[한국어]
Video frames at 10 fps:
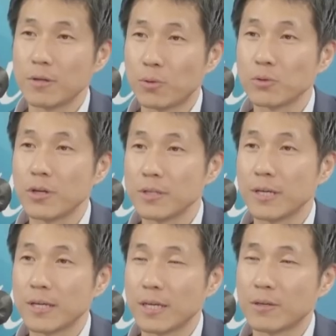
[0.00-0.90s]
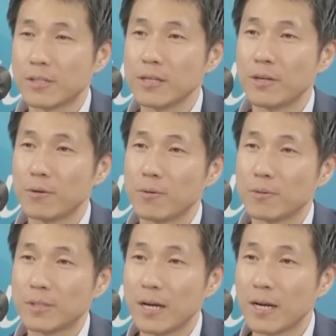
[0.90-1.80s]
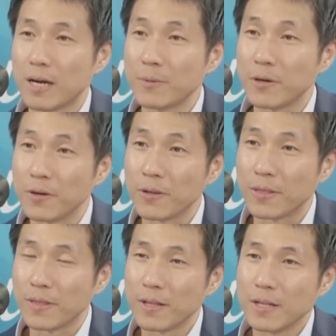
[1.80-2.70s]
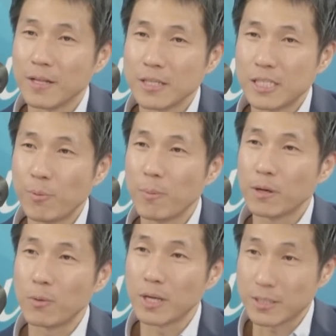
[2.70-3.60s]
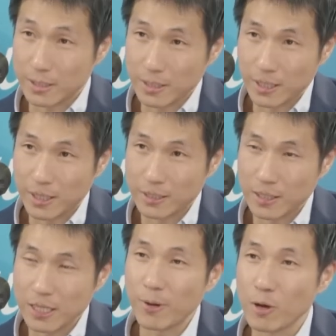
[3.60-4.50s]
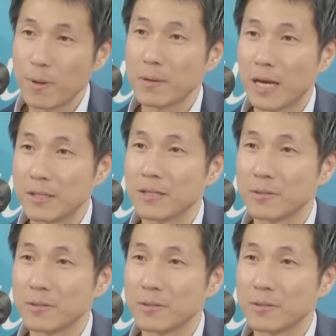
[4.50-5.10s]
동절기에 네. 된거 7개월로 생각하면. 네. 15만 원 올랐으니까 예. 2만 얼마밖에 안 되는 거죠.